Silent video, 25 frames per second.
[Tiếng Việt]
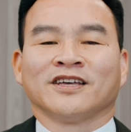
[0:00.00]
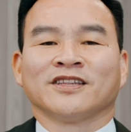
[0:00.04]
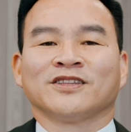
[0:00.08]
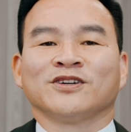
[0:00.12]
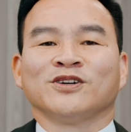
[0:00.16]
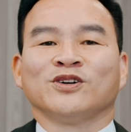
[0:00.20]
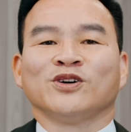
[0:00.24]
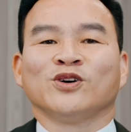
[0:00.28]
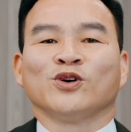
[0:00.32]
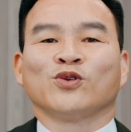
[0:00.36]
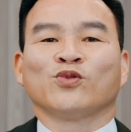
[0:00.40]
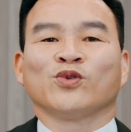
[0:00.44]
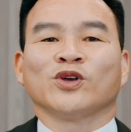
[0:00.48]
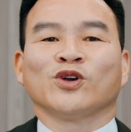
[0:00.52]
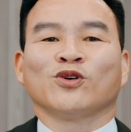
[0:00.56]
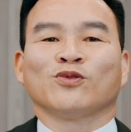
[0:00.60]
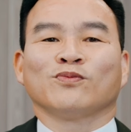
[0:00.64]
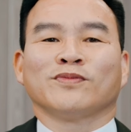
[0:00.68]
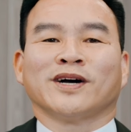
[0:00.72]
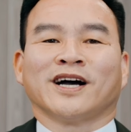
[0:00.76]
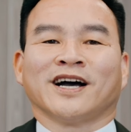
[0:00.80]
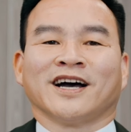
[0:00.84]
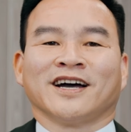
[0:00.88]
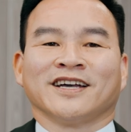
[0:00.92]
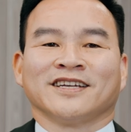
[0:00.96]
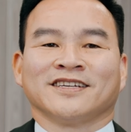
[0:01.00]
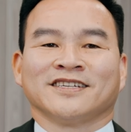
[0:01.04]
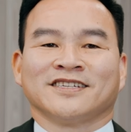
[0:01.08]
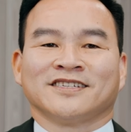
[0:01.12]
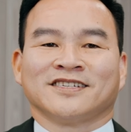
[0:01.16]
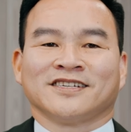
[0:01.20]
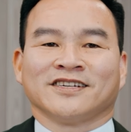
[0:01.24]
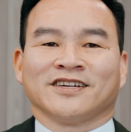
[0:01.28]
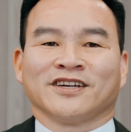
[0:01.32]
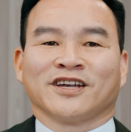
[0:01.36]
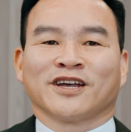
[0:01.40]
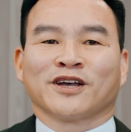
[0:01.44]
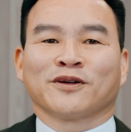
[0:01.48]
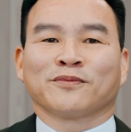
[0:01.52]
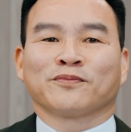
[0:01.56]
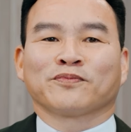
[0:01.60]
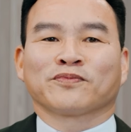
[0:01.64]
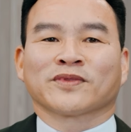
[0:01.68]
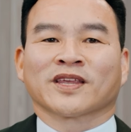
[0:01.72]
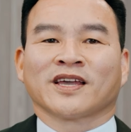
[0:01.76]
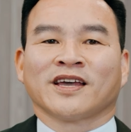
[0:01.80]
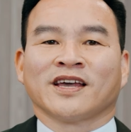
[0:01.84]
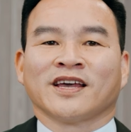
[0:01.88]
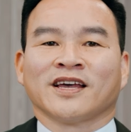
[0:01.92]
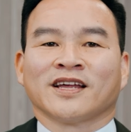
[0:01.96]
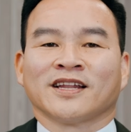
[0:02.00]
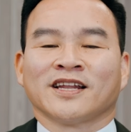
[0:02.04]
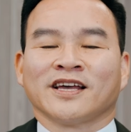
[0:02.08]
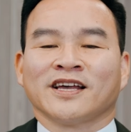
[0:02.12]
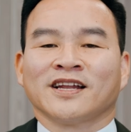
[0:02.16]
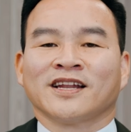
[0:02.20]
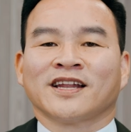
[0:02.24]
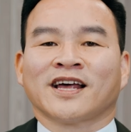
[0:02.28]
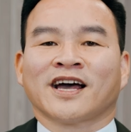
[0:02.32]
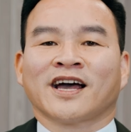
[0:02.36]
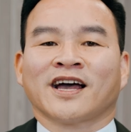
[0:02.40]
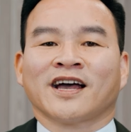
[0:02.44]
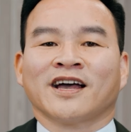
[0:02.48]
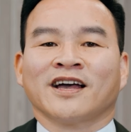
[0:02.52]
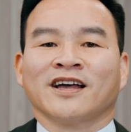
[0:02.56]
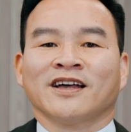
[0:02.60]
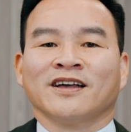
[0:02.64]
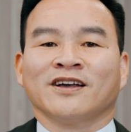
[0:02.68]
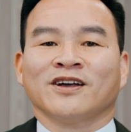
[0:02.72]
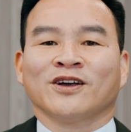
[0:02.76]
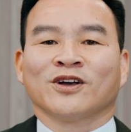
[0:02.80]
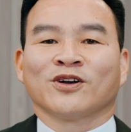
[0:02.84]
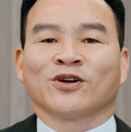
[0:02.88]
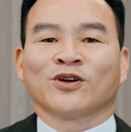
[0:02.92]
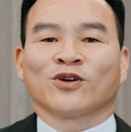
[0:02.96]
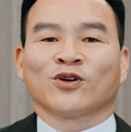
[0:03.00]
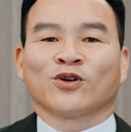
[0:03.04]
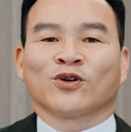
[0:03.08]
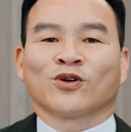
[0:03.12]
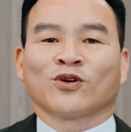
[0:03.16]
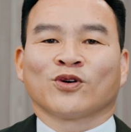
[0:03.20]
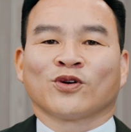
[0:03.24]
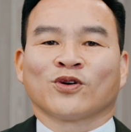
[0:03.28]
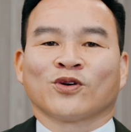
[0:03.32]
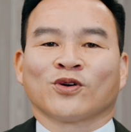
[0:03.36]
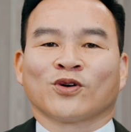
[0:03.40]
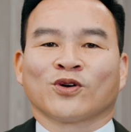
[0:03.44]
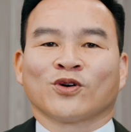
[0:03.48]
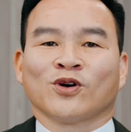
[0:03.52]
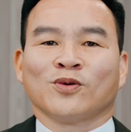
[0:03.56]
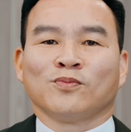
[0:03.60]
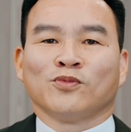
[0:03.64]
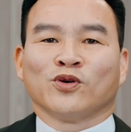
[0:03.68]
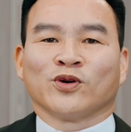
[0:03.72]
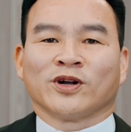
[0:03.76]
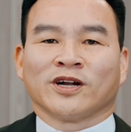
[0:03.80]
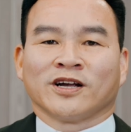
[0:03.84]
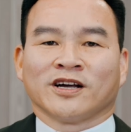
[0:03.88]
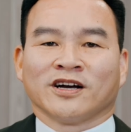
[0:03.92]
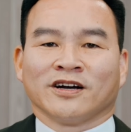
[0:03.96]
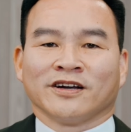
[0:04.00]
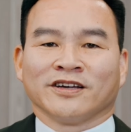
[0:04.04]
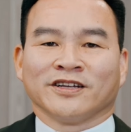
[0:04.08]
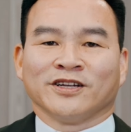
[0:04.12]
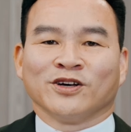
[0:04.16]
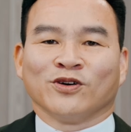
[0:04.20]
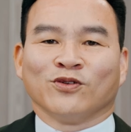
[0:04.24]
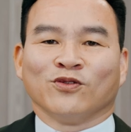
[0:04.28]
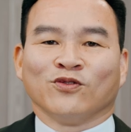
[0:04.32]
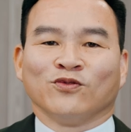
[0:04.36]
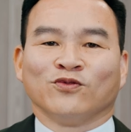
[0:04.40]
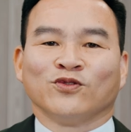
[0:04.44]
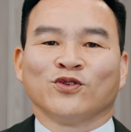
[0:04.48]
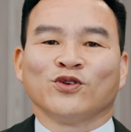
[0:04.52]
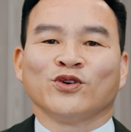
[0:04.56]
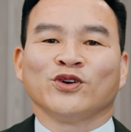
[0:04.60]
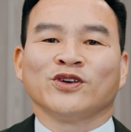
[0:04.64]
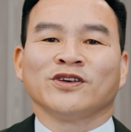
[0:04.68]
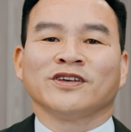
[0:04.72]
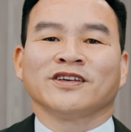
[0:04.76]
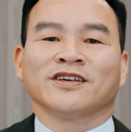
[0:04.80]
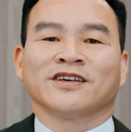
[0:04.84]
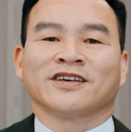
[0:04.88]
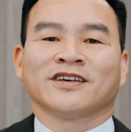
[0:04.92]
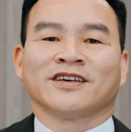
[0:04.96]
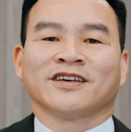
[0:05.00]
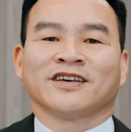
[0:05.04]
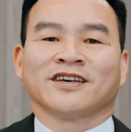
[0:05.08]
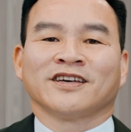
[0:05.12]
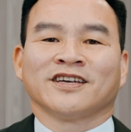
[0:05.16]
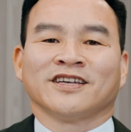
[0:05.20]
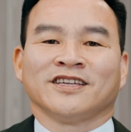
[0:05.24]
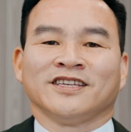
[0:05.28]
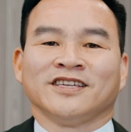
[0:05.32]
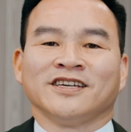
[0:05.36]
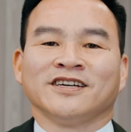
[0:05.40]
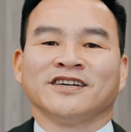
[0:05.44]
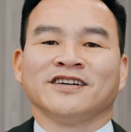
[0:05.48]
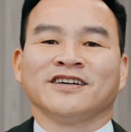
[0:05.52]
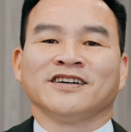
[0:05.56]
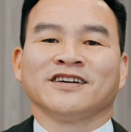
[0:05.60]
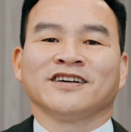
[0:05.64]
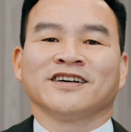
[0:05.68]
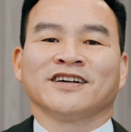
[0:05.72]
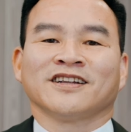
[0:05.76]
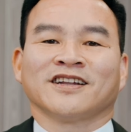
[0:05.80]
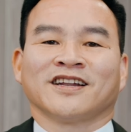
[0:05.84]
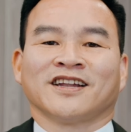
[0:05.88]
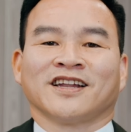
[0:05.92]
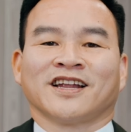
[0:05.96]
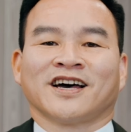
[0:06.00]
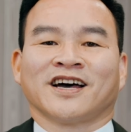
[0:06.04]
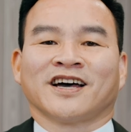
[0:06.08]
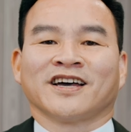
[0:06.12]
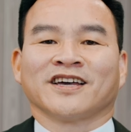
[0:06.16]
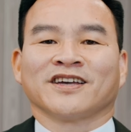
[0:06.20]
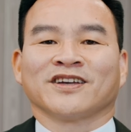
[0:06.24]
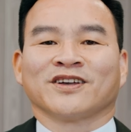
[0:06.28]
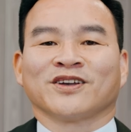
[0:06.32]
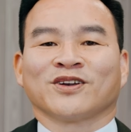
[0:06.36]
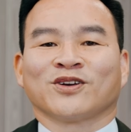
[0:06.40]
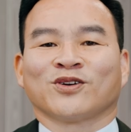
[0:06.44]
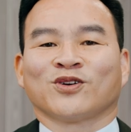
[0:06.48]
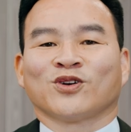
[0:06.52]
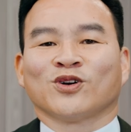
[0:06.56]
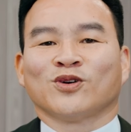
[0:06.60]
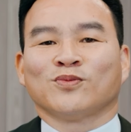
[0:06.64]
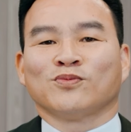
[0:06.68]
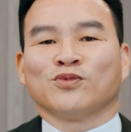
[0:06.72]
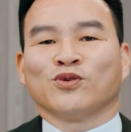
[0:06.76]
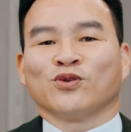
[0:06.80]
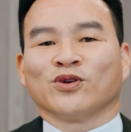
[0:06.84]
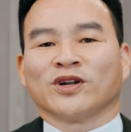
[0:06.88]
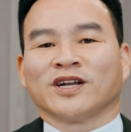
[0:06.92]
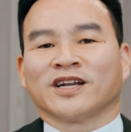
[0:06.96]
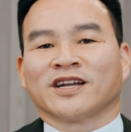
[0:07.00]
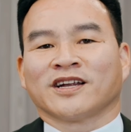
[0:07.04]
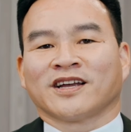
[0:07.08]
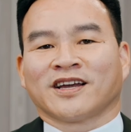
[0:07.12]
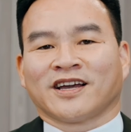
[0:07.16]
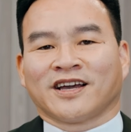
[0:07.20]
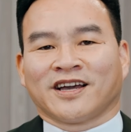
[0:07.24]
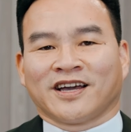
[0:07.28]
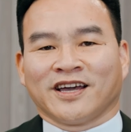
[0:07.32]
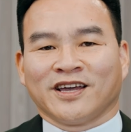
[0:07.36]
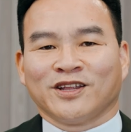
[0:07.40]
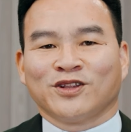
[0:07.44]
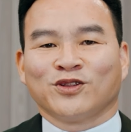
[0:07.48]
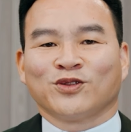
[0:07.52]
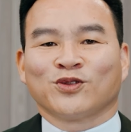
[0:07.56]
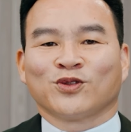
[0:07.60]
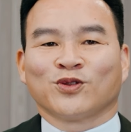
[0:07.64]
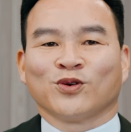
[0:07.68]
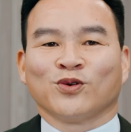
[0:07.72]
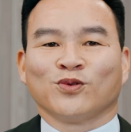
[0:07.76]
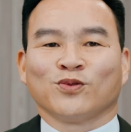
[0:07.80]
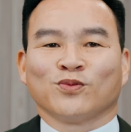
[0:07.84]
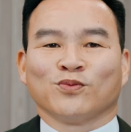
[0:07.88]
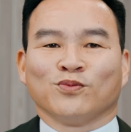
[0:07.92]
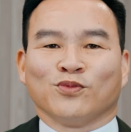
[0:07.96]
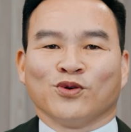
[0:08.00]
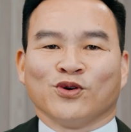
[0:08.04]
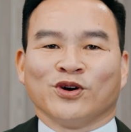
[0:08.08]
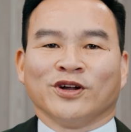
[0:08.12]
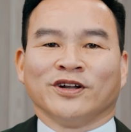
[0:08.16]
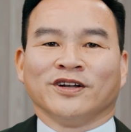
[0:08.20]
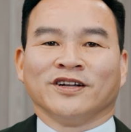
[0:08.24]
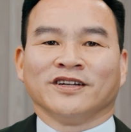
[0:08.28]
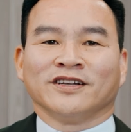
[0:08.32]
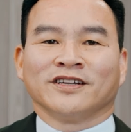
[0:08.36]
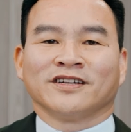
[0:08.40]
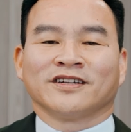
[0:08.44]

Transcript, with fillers: thưa quý ông bà anh chị em lễ lá có một khởi đầu vui nhưng lại có một kết thúc buồn